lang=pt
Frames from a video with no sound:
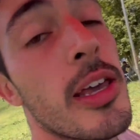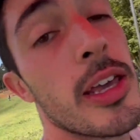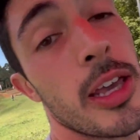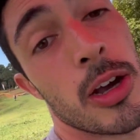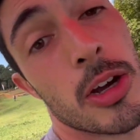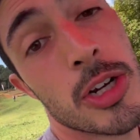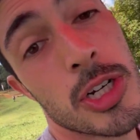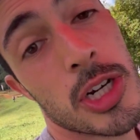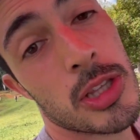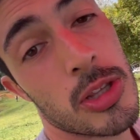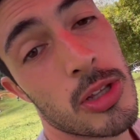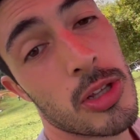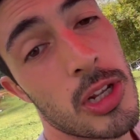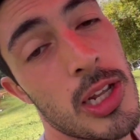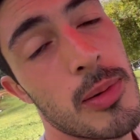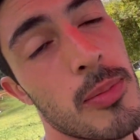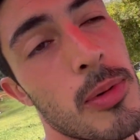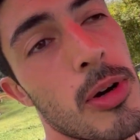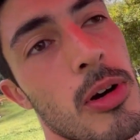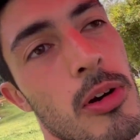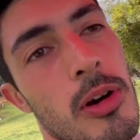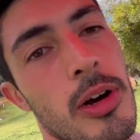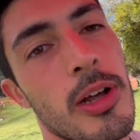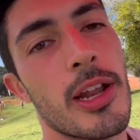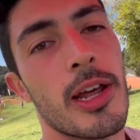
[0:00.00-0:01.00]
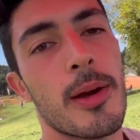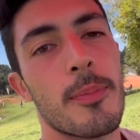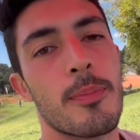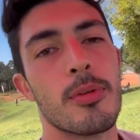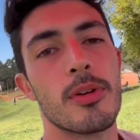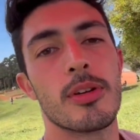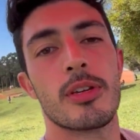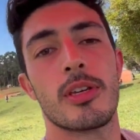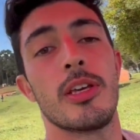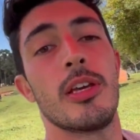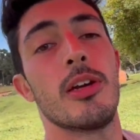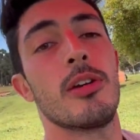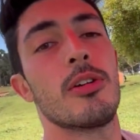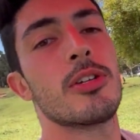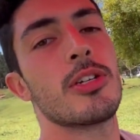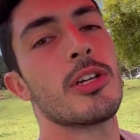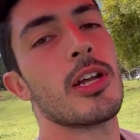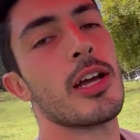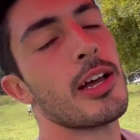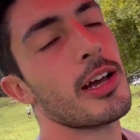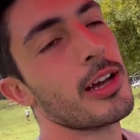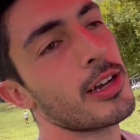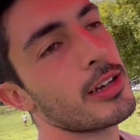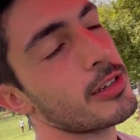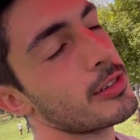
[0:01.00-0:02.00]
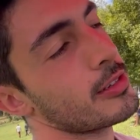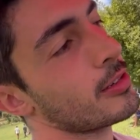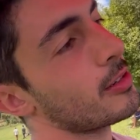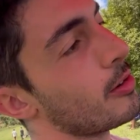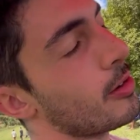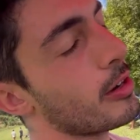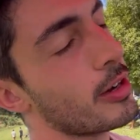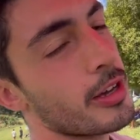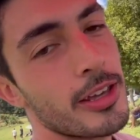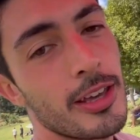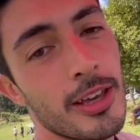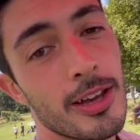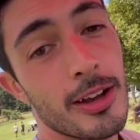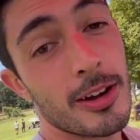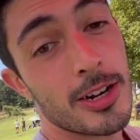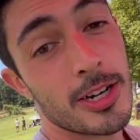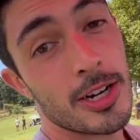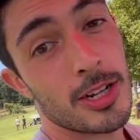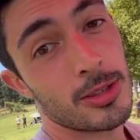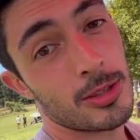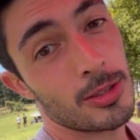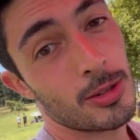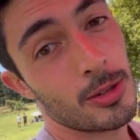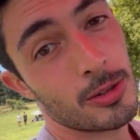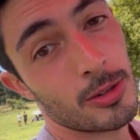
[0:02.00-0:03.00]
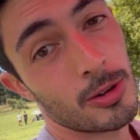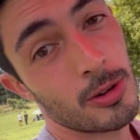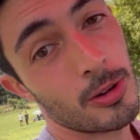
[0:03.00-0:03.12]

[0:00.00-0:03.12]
Eu já tô de boa, né? Porque eu já corri, ó, já tô com